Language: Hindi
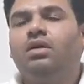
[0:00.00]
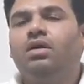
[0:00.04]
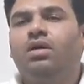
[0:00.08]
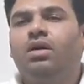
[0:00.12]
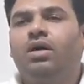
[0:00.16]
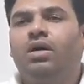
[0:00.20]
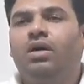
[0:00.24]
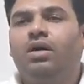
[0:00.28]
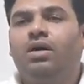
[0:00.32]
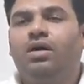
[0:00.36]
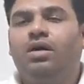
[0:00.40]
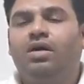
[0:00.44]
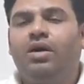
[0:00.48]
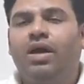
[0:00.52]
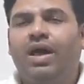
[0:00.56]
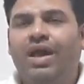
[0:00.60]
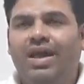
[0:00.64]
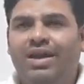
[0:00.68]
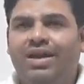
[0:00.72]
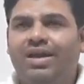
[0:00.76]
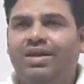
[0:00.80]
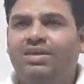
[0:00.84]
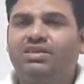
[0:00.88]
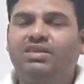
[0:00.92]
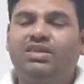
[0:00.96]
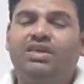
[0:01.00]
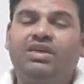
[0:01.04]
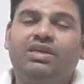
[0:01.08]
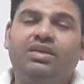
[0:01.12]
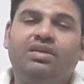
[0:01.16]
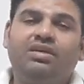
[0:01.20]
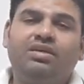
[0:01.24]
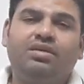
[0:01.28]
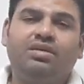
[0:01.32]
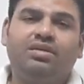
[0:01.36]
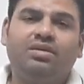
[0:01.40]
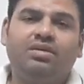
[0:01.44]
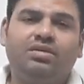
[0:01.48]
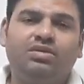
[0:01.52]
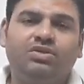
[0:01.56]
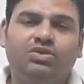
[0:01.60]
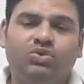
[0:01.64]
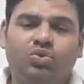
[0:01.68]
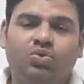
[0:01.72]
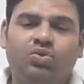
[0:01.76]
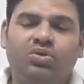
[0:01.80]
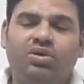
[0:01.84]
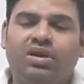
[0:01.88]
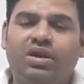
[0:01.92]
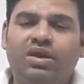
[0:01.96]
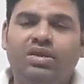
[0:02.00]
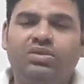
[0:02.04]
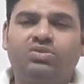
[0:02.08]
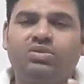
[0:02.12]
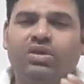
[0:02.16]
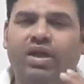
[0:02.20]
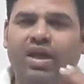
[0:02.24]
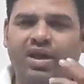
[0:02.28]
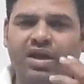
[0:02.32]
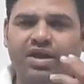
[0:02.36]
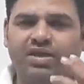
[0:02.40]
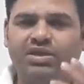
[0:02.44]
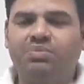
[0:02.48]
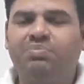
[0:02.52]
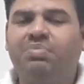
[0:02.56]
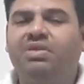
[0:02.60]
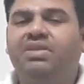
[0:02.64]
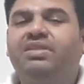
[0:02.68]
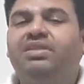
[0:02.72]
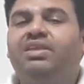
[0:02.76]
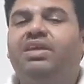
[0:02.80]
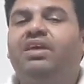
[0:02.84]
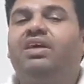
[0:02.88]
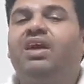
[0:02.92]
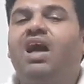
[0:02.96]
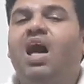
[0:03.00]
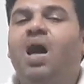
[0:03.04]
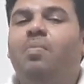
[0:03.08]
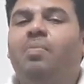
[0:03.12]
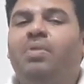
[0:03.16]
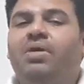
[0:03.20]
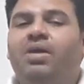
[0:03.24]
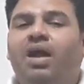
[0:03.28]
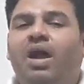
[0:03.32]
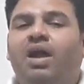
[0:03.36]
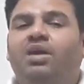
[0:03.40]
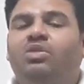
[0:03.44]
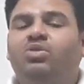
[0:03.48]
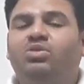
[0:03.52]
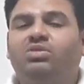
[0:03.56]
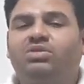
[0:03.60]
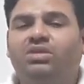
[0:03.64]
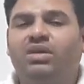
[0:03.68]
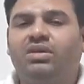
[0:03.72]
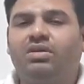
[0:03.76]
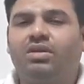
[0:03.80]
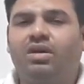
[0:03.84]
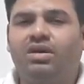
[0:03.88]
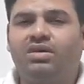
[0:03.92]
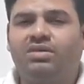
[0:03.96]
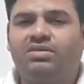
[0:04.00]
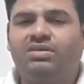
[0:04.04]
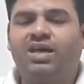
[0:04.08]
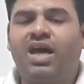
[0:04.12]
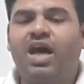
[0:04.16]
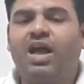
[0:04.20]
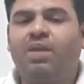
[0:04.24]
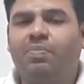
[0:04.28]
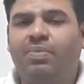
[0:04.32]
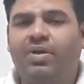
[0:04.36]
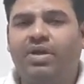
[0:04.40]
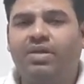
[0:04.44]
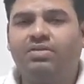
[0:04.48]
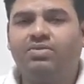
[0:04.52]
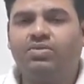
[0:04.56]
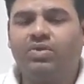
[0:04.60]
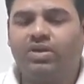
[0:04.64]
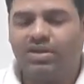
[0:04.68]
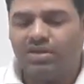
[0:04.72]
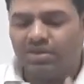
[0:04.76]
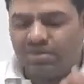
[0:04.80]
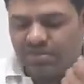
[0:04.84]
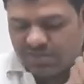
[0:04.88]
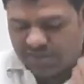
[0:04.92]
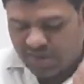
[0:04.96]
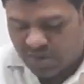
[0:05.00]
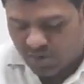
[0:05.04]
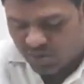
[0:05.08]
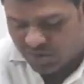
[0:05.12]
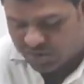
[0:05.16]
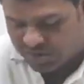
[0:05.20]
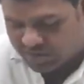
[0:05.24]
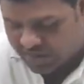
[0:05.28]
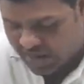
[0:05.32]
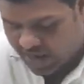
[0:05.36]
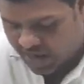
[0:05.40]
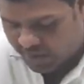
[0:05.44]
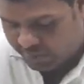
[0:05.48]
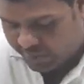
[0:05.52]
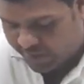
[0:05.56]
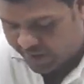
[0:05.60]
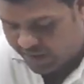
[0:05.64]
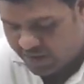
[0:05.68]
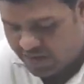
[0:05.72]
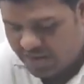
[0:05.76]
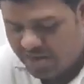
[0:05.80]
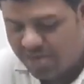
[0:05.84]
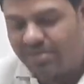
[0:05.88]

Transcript: आ, एनर्जी जो रिलीज एनर्जी बनती है कहाँ पर अर्थ और सन स्टार पे सॉरी सन और स्टार पे